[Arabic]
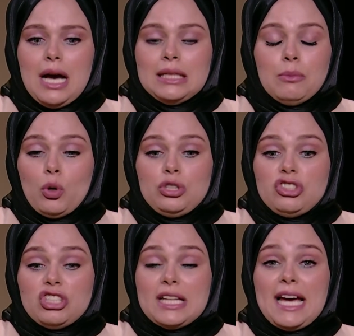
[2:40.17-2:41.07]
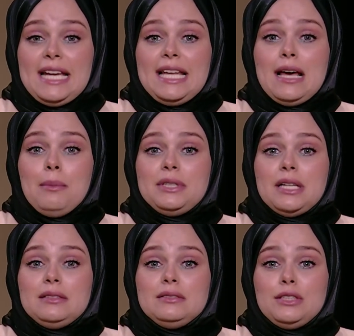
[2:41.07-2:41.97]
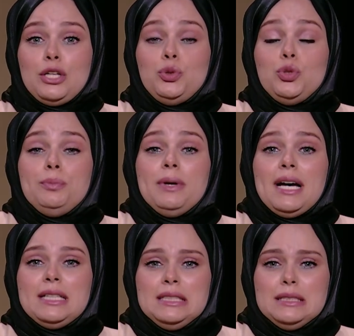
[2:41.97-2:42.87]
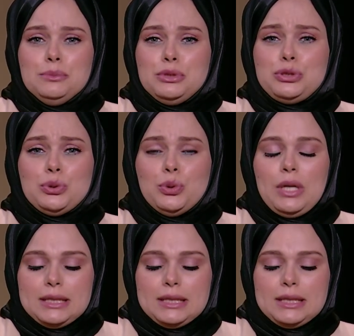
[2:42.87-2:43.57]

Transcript: انا ما كنتش اتخيل ابدا انه يبيعني بالسهوله